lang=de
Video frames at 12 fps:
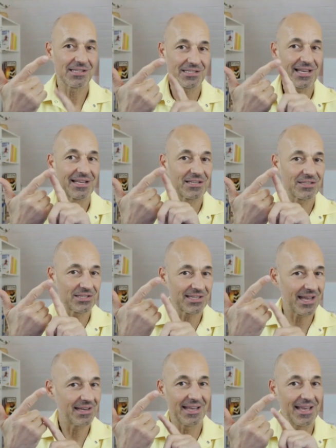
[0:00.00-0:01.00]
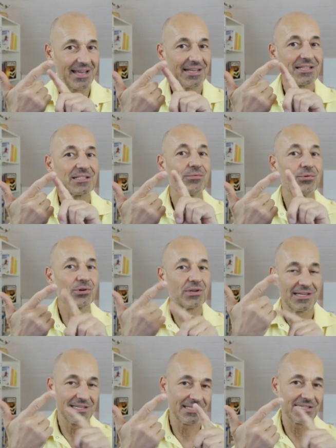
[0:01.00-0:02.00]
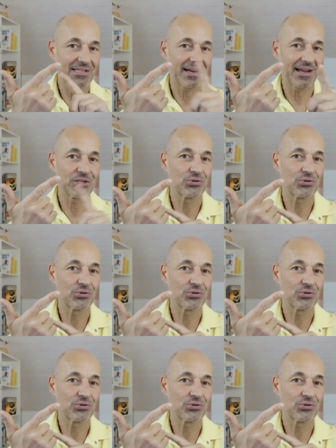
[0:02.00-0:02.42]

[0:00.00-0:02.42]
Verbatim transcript: Das heißt also, deine Ängste wurden in diesem drei